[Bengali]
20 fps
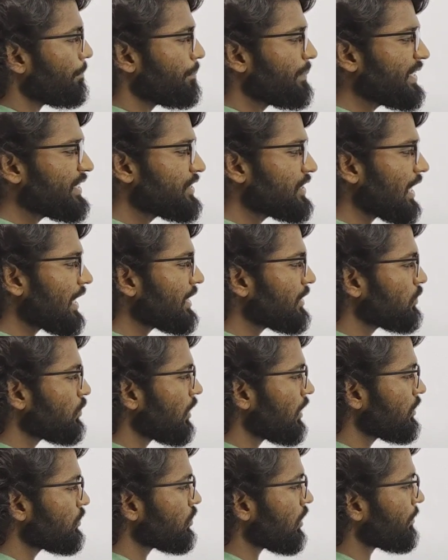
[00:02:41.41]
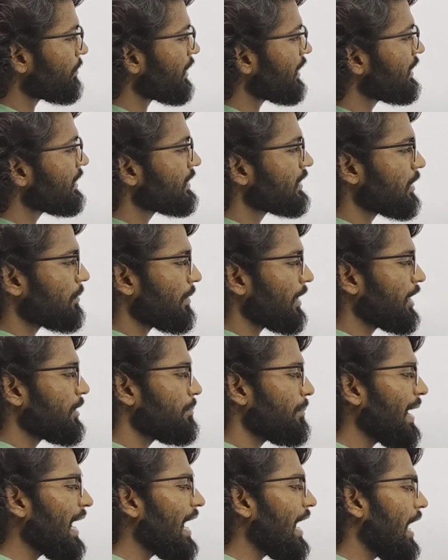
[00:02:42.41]
বিটা ইকুয়াল টু আমরা লিখতে পারি
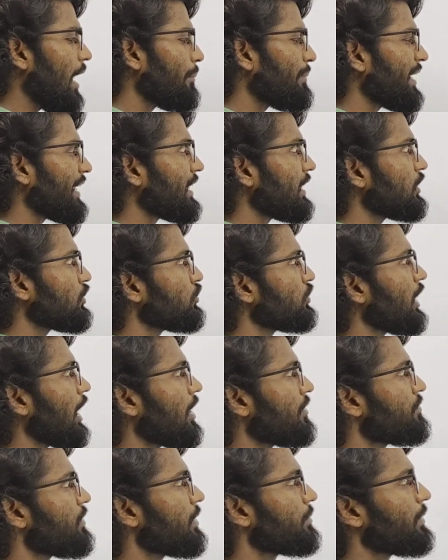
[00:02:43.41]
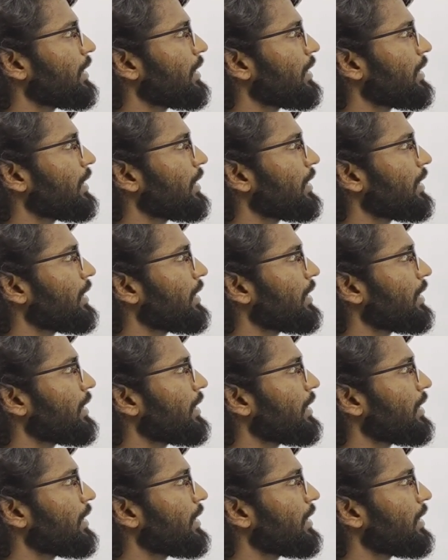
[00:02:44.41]
বা আমরা এখানে যদি আলফার